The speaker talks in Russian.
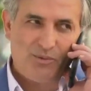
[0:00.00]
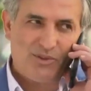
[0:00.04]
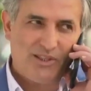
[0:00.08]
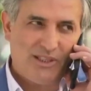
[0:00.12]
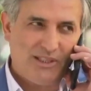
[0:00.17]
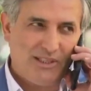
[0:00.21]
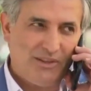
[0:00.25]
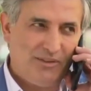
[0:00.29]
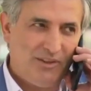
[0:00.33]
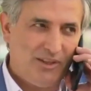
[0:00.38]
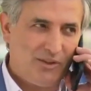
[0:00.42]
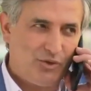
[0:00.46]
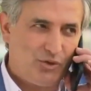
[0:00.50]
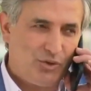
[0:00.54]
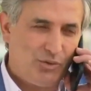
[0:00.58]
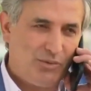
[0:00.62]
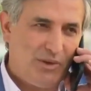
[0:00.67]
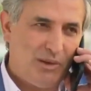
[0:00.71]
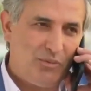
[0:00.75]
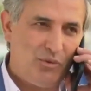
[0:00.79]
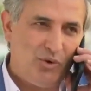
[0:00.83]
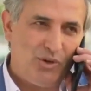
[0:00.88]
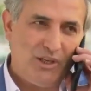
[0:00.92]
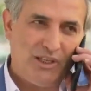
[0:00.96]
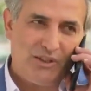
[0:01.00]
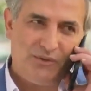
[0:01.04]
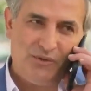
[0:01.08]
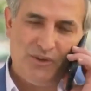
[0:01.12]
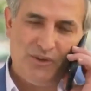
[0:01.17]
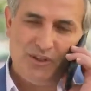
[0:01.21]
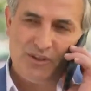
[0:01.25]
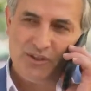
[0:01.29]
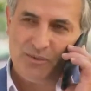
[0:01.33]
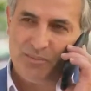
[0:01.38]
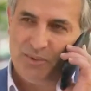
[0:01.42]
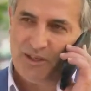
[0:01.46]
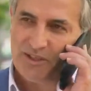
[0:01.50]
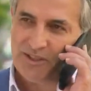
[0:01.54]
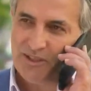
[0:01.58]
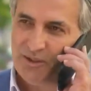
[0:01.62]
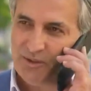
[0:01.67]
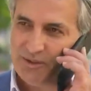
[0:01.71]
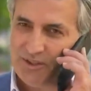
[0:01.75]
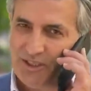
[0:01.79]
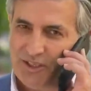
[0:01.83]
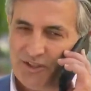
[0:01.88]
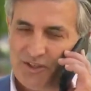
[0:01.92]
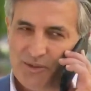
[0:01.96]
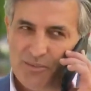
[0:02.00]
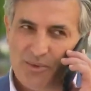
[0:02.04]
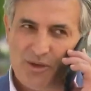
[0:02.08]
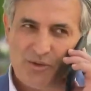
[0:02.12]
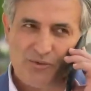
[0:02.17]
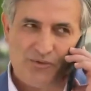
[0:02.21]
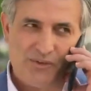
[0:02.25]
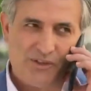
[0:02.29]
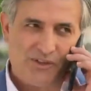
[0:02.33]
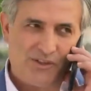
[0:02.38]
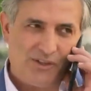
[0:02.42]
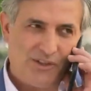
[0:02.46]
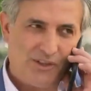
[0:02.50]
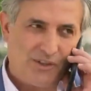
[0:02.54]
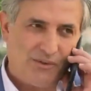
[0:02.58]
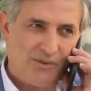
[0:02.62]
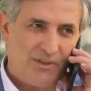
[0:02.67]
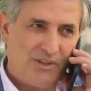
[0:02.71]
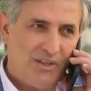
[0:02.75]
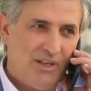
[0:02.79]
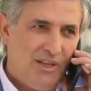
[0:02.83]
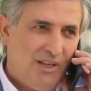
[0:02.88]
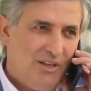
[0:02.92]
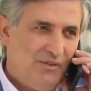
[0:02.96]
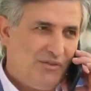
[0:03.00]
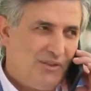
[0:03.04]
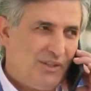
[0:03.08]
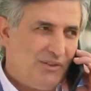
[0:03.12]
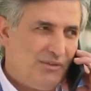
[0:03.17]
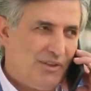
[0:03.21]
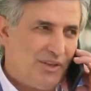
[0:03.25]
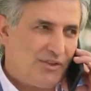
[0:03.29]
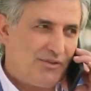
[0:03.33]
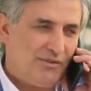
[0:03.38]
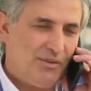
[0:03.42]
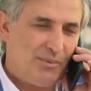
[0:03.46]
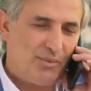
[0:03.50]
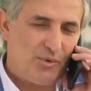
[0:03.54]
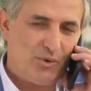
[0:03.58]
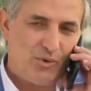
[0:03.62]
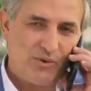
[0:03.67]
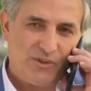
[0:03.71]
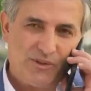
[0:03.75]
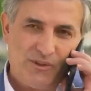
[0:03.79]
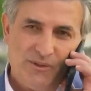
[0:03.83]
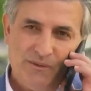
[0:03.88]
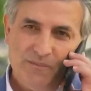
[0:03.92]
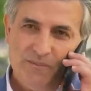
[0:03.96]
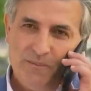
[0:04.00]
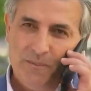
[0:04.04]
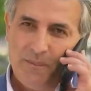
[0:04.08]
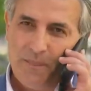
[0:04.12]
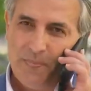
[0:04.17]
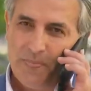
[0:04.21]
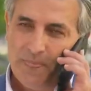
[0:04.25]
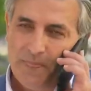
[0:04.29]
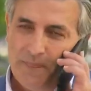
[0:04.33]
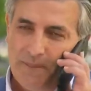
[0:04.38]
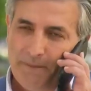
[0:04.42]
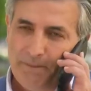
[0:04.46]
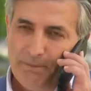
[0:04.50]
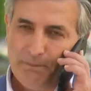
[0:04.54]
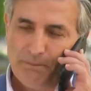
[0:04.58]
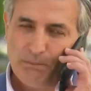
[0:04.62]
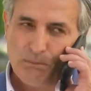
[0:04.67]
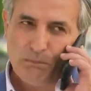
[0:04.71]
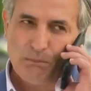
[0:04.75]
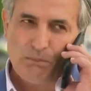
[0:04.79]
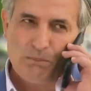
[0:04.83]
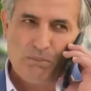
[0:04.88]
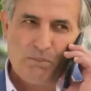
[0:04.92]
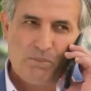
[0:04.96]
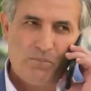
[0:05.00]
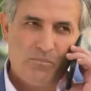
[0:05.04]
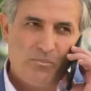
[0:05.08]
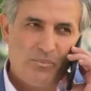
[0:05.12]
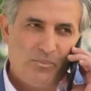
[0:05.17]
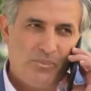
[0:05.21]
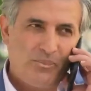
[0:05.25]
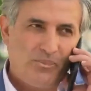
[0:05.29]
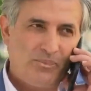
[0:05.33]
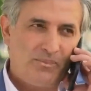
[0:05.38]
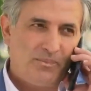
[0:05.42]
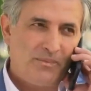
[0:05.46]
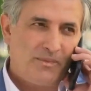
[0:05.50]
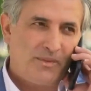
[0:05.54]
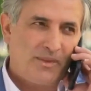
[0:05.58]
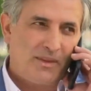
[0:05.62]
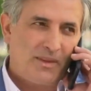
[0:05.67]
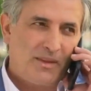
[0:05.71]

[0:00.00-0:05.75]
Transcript: Адвокат амбициозно заявил, что на суде будет сенсация – и добавил, что,